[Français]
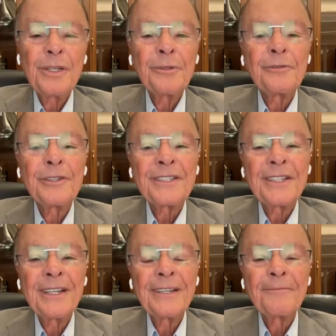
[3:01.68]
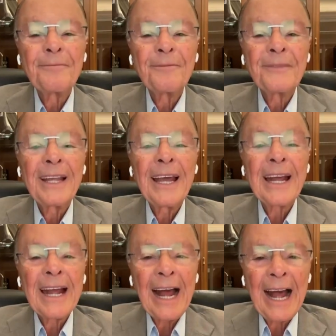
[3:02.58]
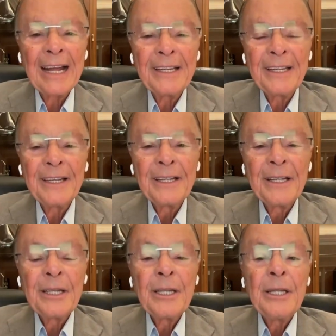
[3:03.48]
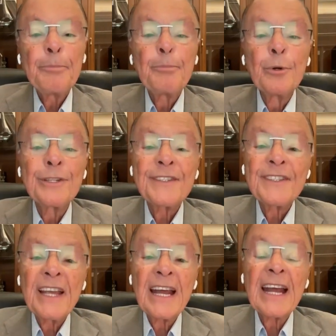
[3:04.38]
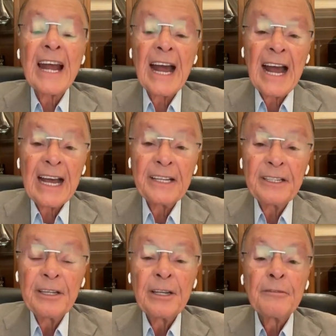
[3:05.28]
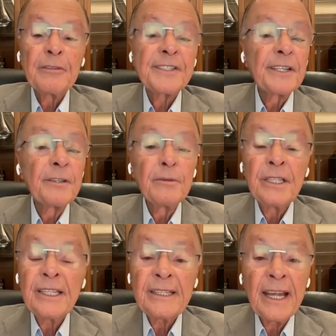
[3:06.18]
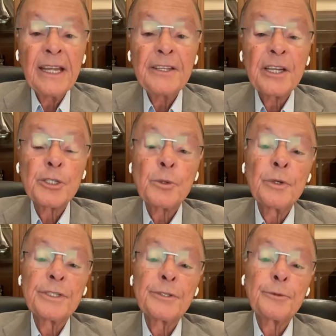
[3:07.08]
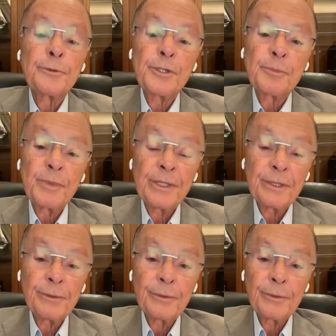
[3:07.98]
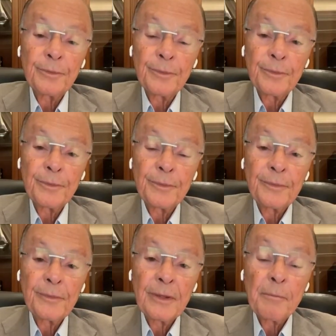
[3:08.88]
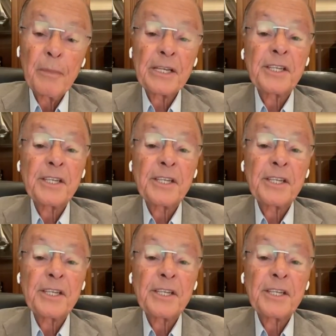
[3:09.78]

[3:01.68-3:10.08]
si vous ne naissez pas de l'esprit, vous êtes cher. Et parce que vous êtes cher, vous ne comprenez pas les choses de l'esprit.